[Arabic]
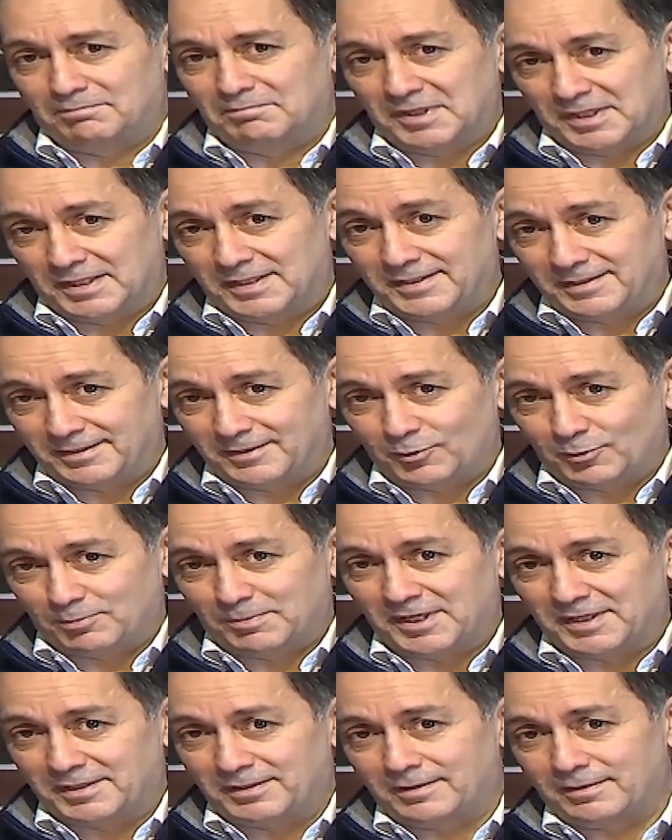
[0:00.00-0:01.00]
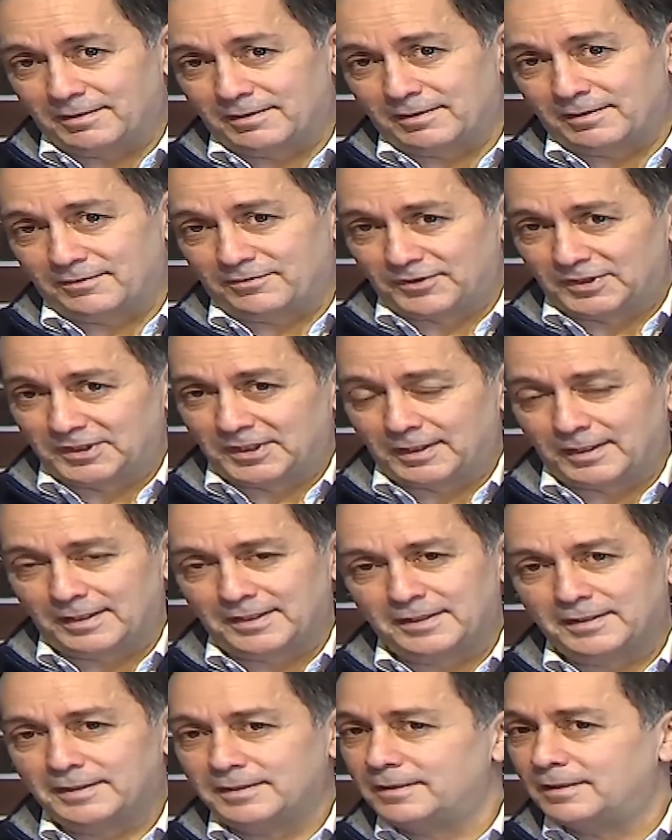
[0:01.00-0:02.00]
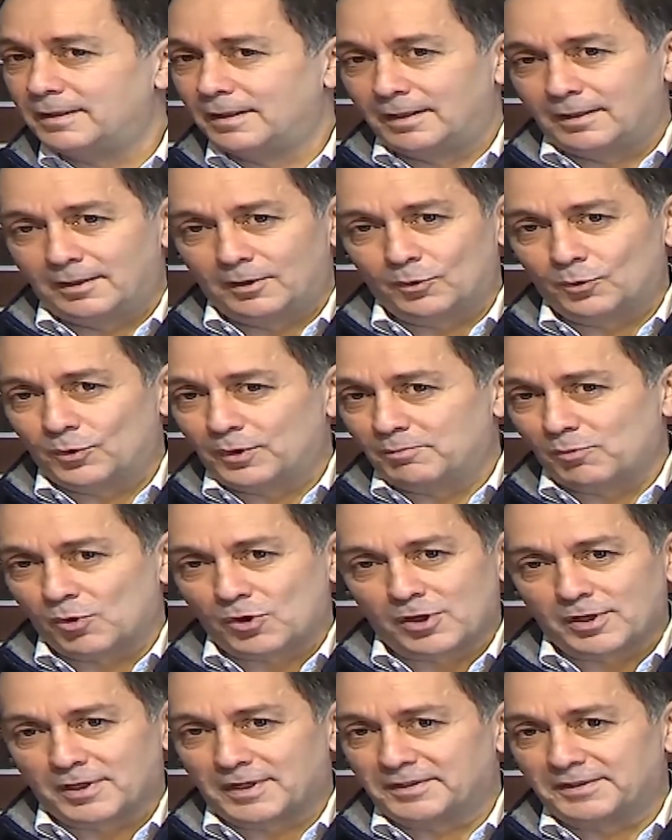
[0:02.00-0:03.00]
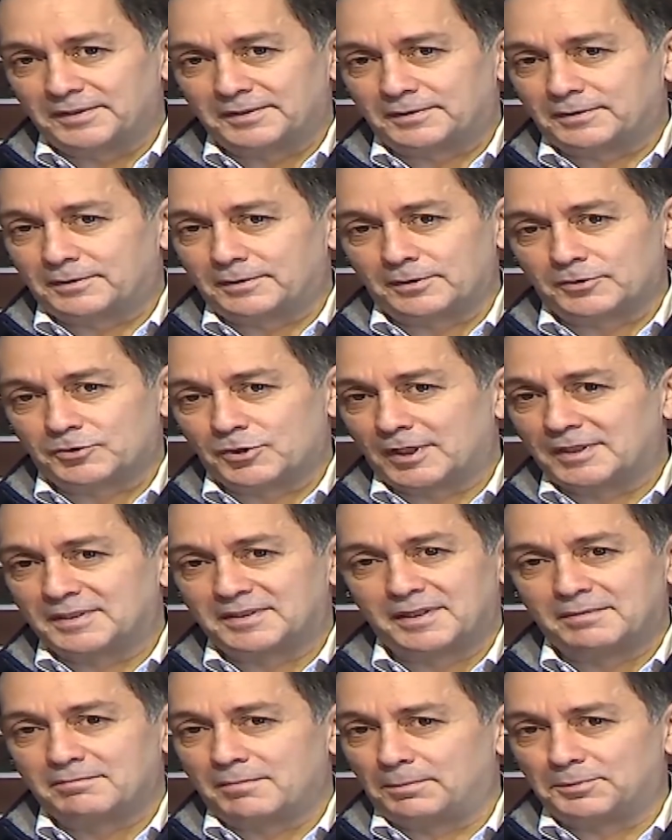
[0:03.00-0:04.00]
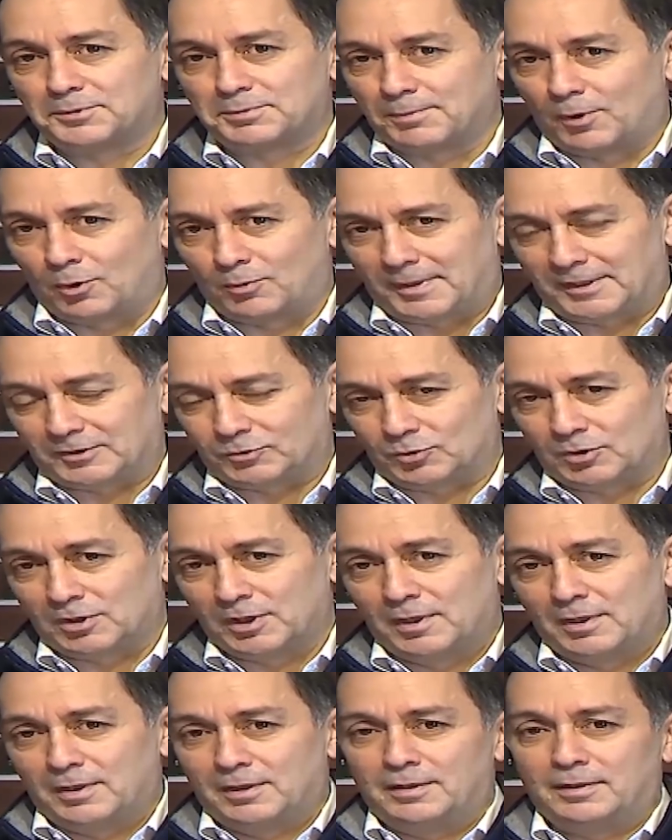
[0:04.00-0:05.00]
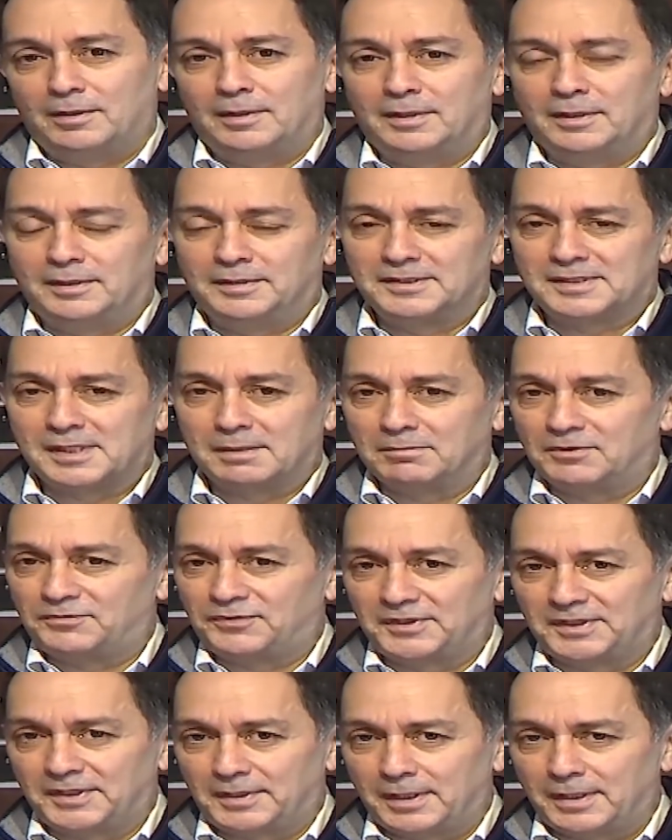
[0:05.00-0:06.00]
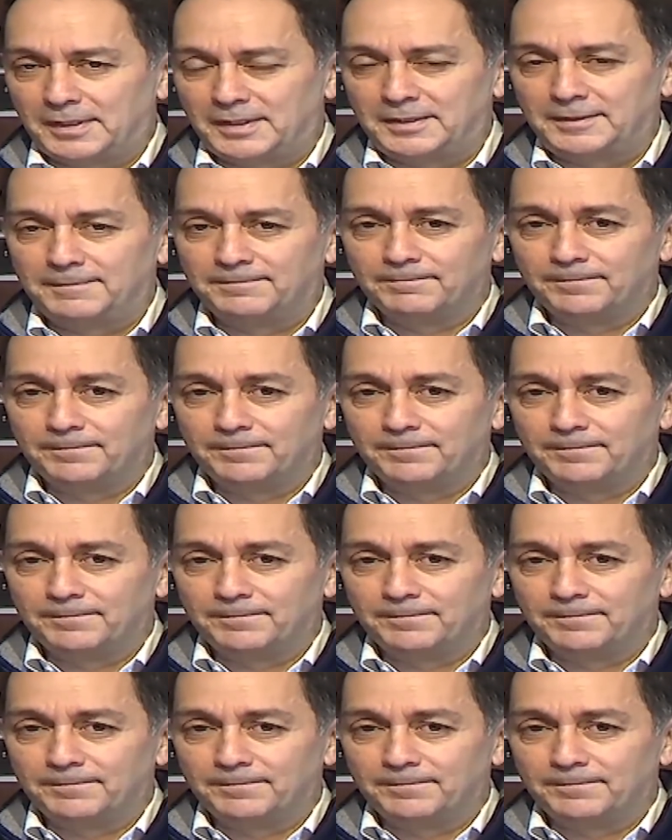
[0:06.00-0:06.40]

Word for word: ماليه وبين فيدراليه هو مقارنه شغلتين ما بيشبهوا بعضهم نعم. النظام الفيدرالي